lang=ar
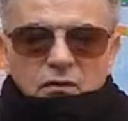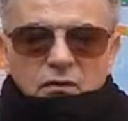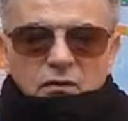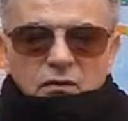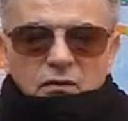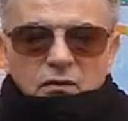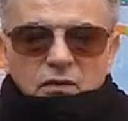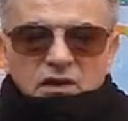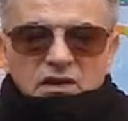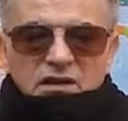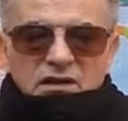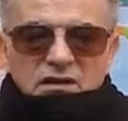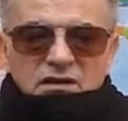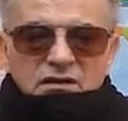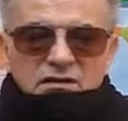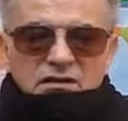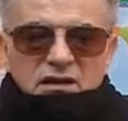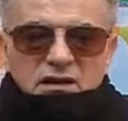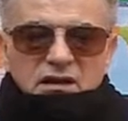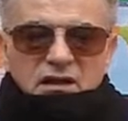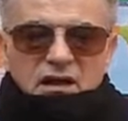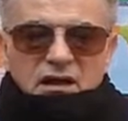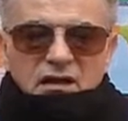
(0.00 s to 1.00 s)

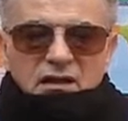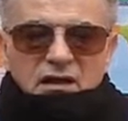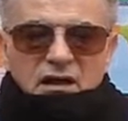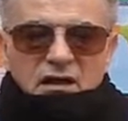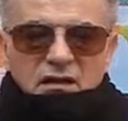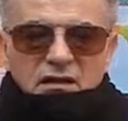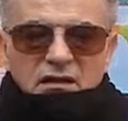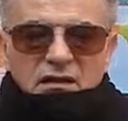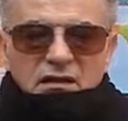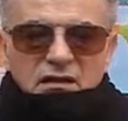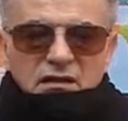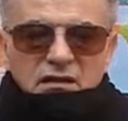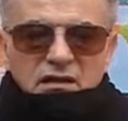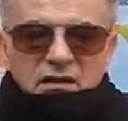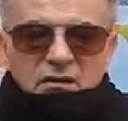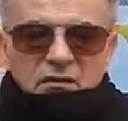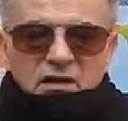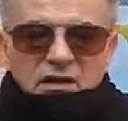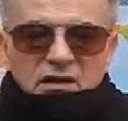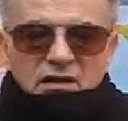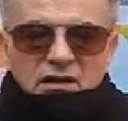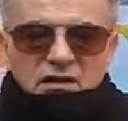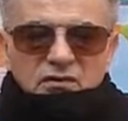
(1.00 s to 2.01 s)
وقرطة أي القرية
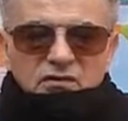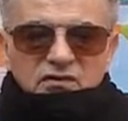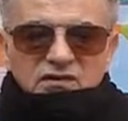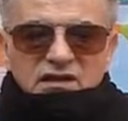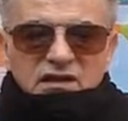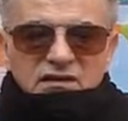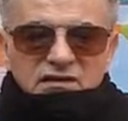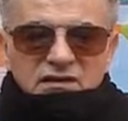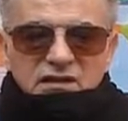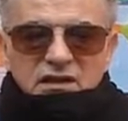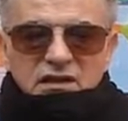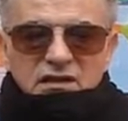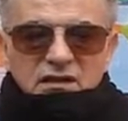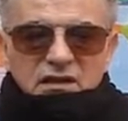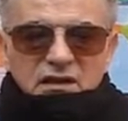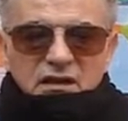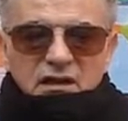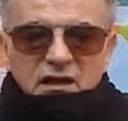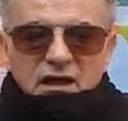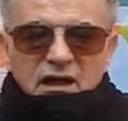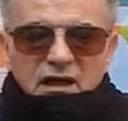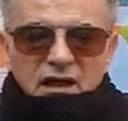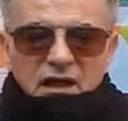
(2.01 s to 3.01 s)
وهي قسنطينة
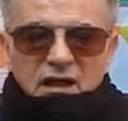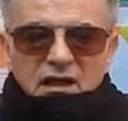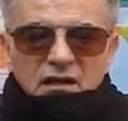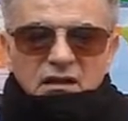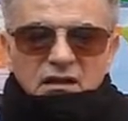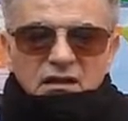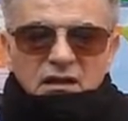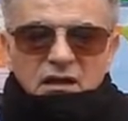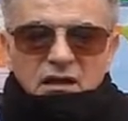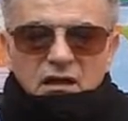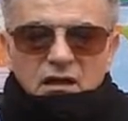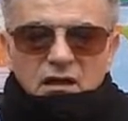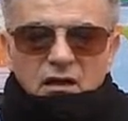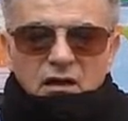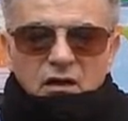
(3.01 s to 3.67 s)
الحالية